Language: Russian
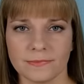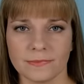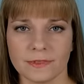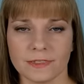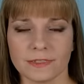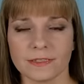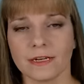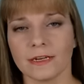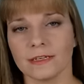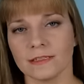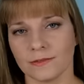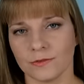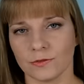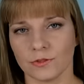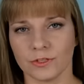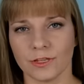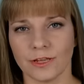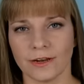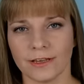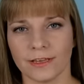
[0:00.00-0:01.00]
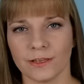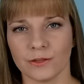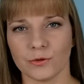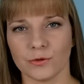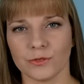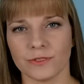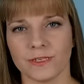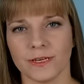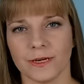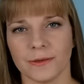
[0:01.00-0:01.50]
Здравствуйте, дорогие
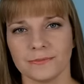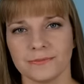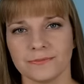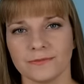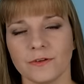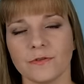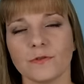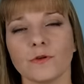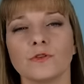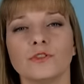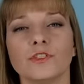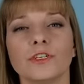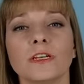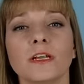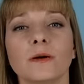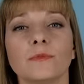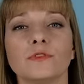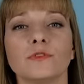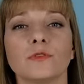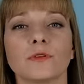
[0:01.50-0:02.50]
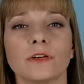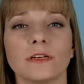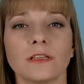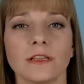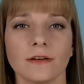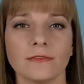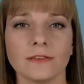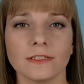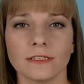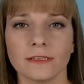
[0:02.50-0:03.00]
друзья! Вы включили обзор
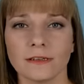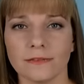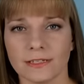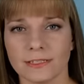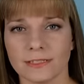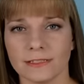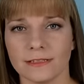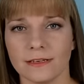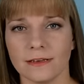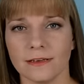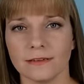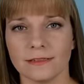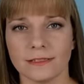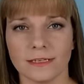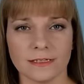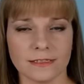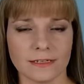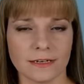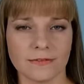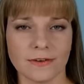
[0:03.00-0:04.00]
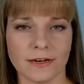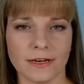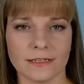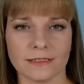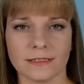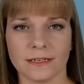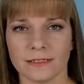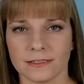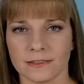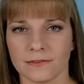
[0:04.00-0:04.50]
главных новостей сельского
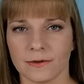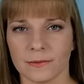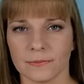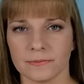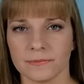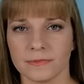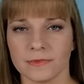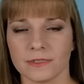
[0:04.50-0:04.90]
хозяйства.